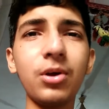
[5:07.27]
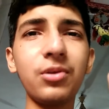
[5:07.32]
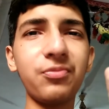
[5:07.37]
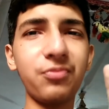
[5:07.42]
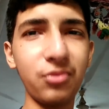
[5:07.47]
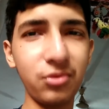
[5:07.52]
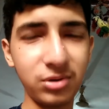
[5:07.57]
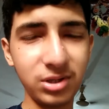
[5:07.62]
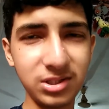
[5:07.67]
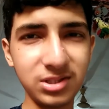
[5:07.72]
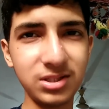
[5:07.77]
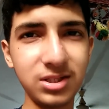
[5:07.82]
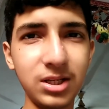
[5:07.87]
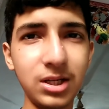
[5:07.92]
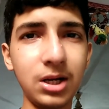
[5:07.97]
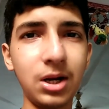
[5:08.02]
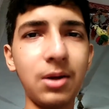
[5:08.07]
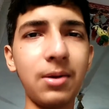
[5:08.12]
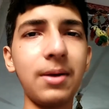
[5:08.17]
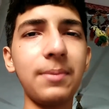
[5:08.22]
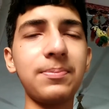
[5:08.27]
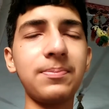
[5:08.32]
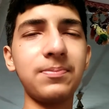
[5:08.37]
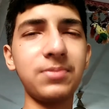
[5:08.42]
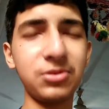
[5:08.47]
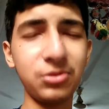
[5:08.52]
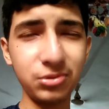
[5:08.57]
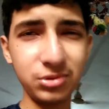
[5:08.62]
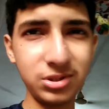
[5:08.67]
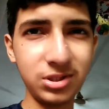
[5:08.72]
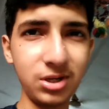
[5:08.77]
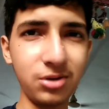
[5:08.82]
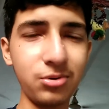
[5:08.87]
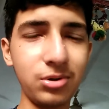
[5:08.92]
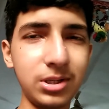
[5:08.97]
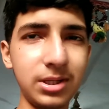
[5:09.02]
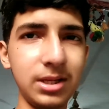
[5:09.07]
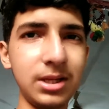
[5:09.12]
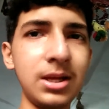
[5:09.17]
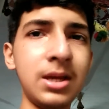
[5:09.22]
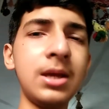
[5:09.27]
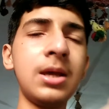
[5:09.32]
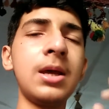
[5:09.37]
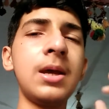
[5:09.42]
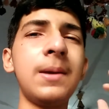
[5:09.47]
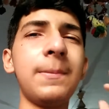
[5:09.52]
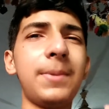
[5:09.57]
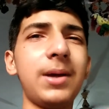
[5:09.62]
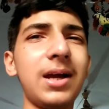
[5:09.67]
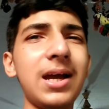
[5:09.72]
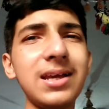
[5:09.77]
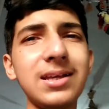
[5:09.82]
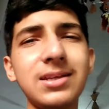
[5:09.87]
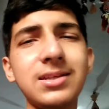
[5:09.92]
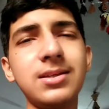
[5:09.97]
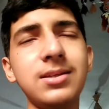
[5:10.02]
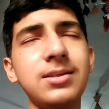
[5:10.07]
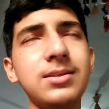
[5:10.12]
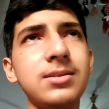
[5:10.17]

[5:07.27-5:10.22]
बहुत फोकस कर रहा हूँ आप सोच रहे होगे मगर